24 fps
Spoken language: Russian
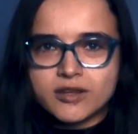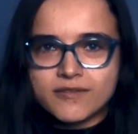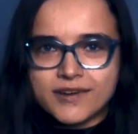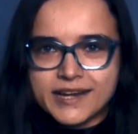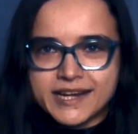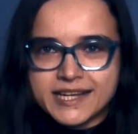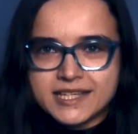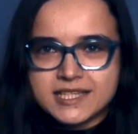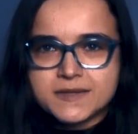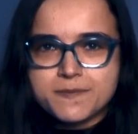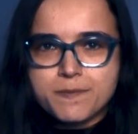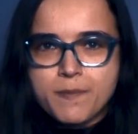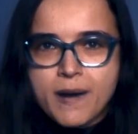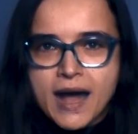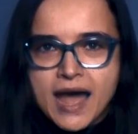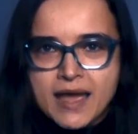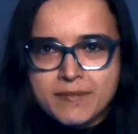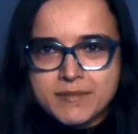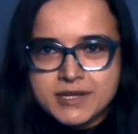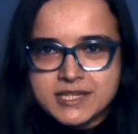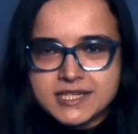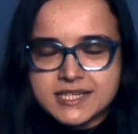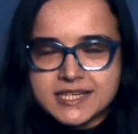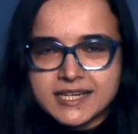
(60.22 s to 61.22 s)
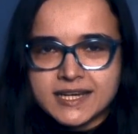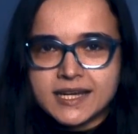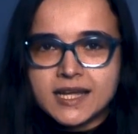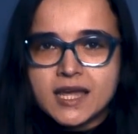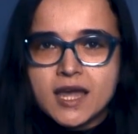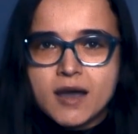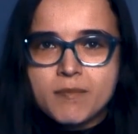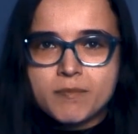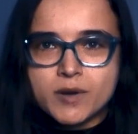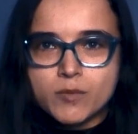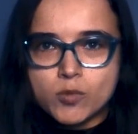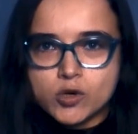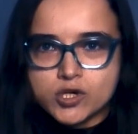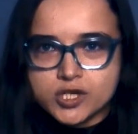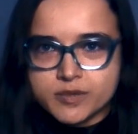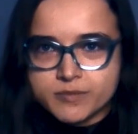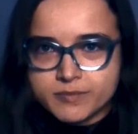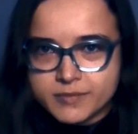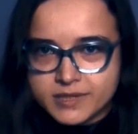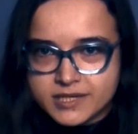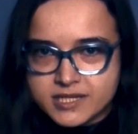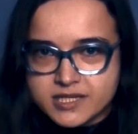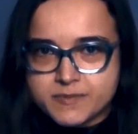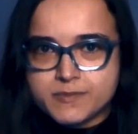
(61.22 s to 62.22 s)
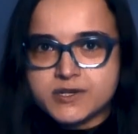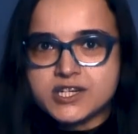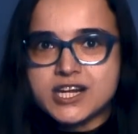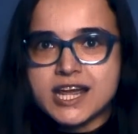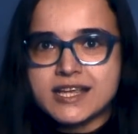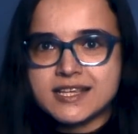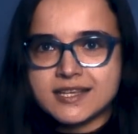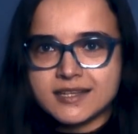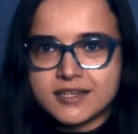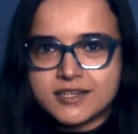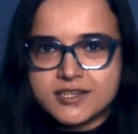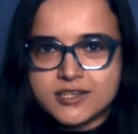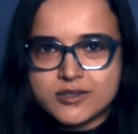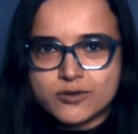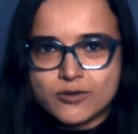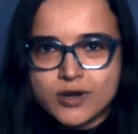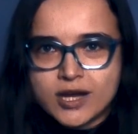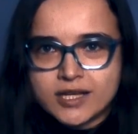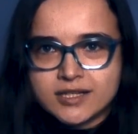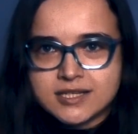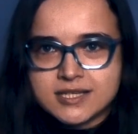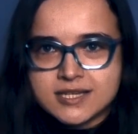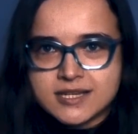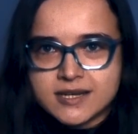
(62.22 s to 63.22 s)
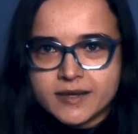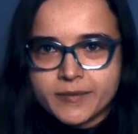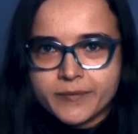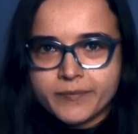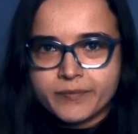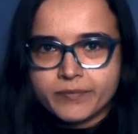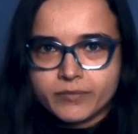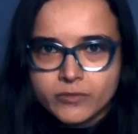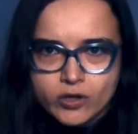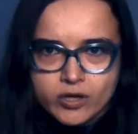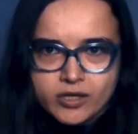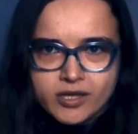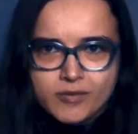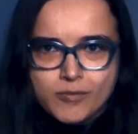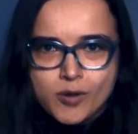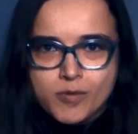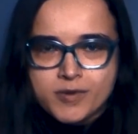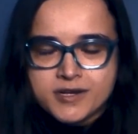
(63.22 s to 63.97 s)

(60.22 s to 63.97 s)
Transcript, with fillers: дворец памяти, мы можем избежать этой ситуации. Но каким